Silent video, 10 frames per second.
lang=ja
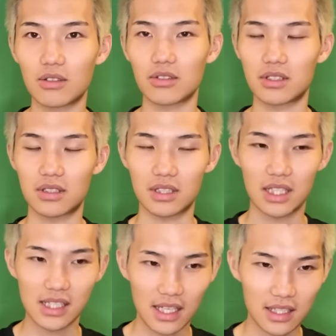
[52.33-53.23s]
この
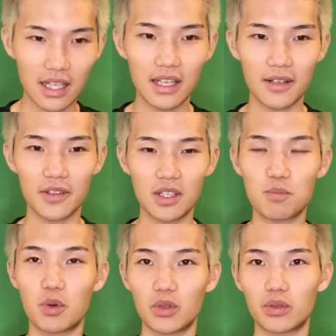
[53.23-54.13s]
謝罪で1
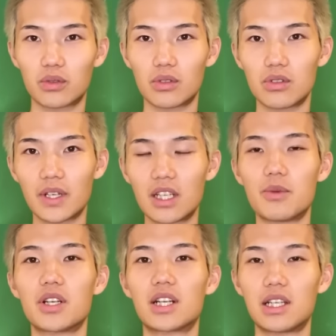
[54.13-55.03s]
本というわけにも
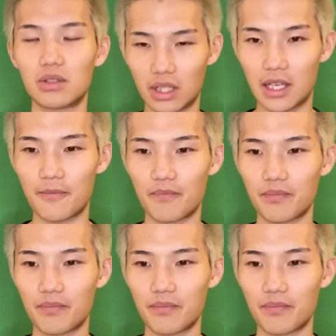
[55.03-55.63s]
いかないので、